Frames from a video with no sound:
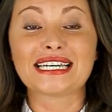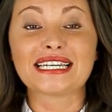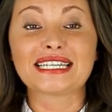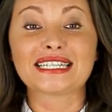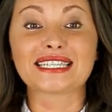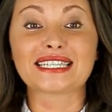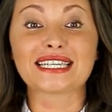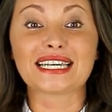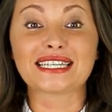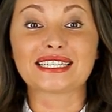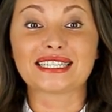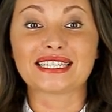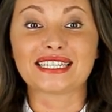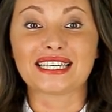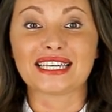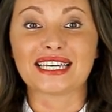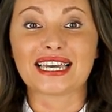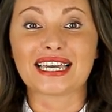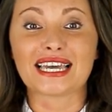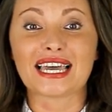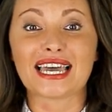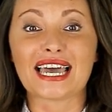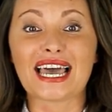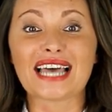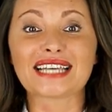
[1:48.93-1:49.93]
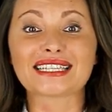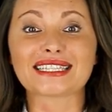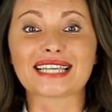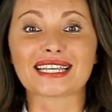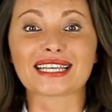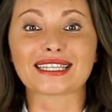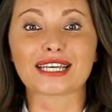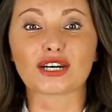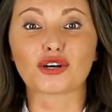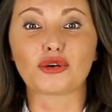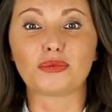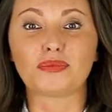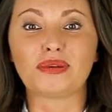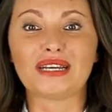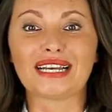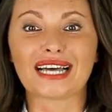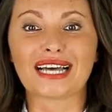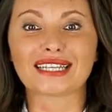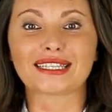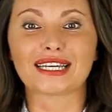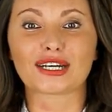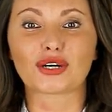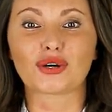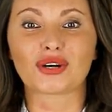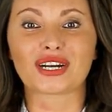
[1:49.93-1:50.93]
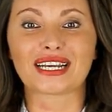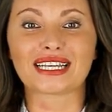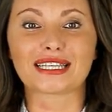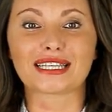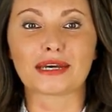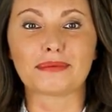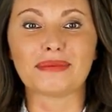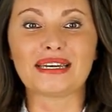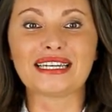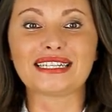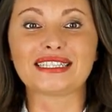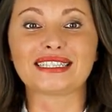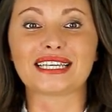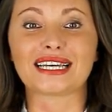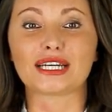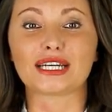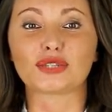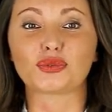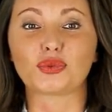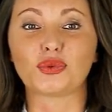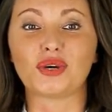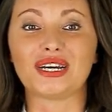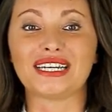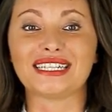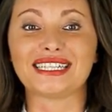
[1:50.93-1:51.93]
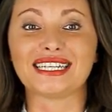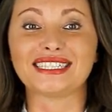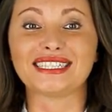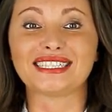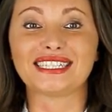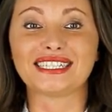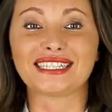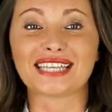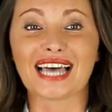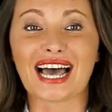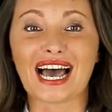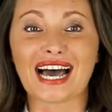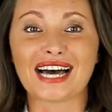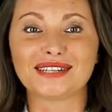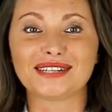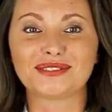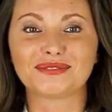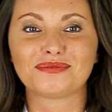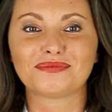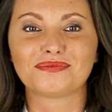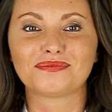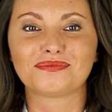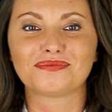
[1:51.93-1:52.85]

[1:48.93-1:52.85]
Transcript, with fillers: Se sì, è stata compilata correttamente la tua identità?